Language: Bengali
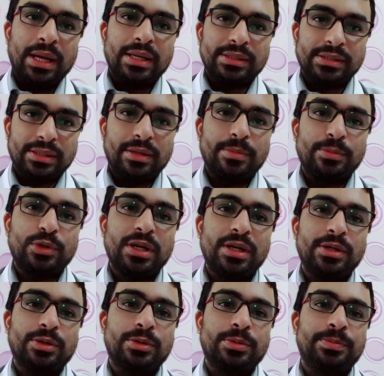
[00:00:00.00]
আসসালামু
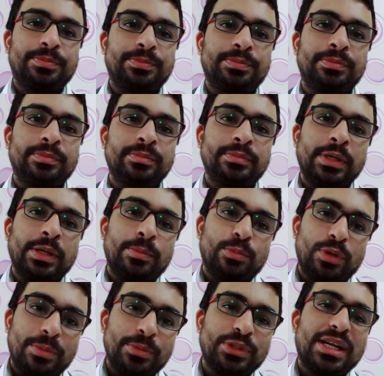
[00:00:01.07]
আলাইকুম
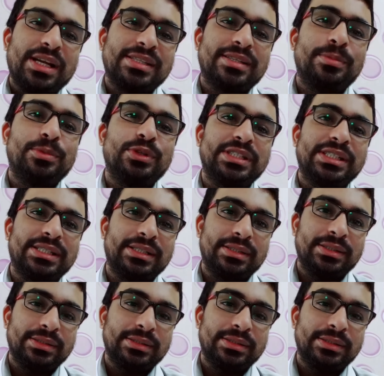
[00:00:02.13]
মোহাম্মদ রাসেল বলছি